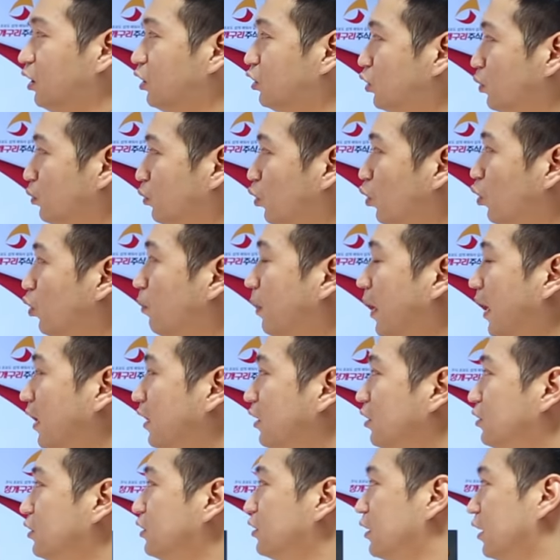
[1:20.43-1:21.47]
좀 요
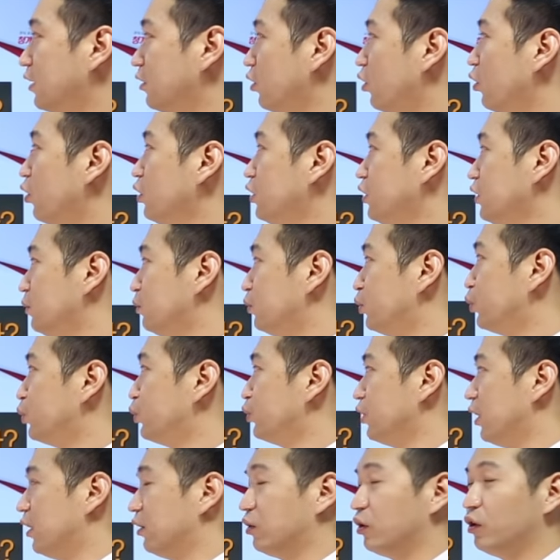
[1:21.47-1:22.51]
마이너스가 떨어지는
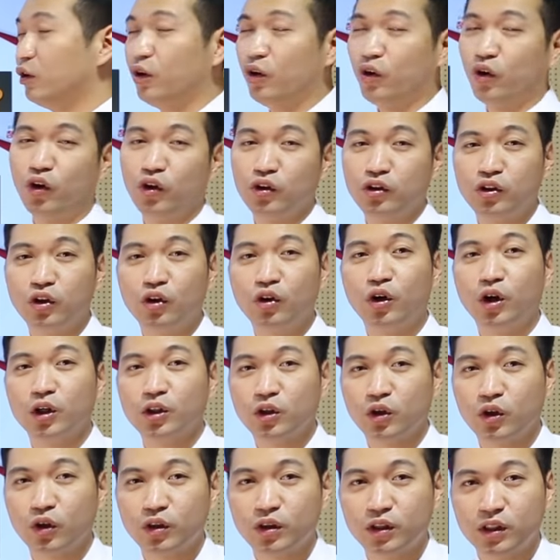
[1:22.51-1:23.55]
부분에서 어떤 걸
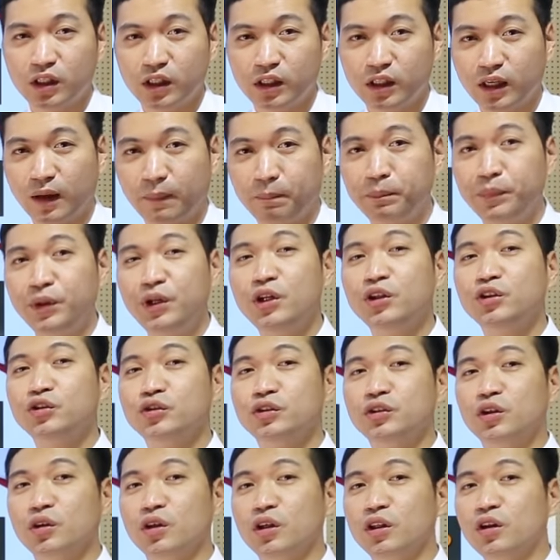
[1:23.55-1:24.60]
떨어뜨리냐
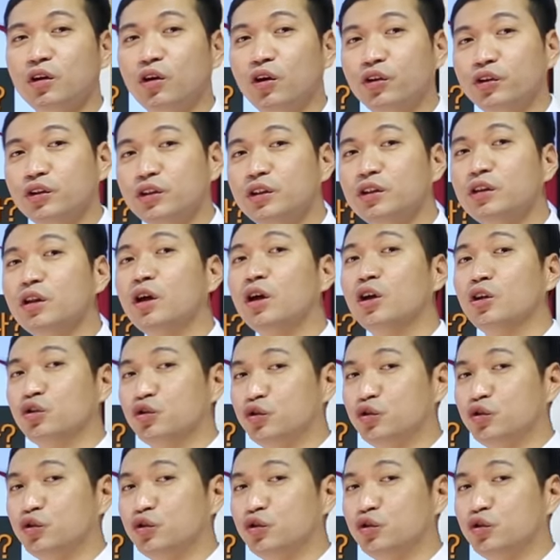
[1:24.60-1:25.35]
필수적인 것은